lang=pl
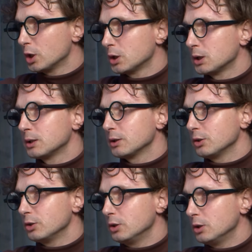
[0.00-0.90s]
E,
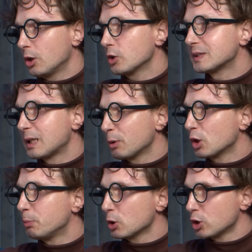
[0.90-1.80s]
I od
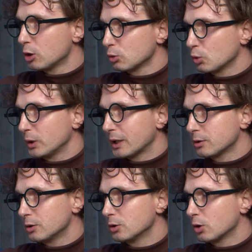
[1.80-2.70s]
samego początku, jak
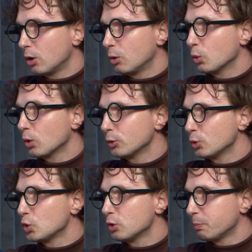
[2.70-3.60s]
tylko
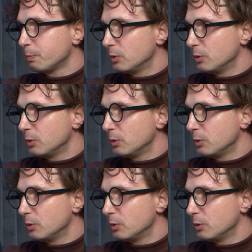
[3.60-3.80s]
urodził się